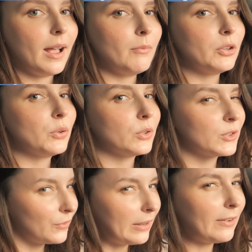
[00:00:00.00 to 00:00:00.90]
haben wir noch
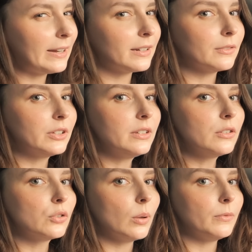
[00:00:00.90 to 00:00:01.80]
zwei weitere
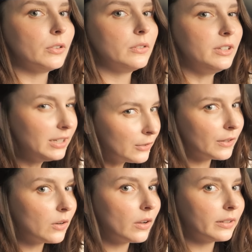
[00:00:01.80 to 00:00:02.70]
wichtige Knöpfe, die nicht
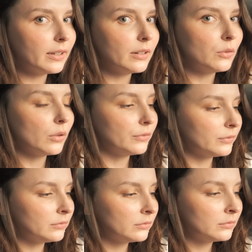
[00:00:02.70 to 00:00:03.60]
verloren gehen dürfen.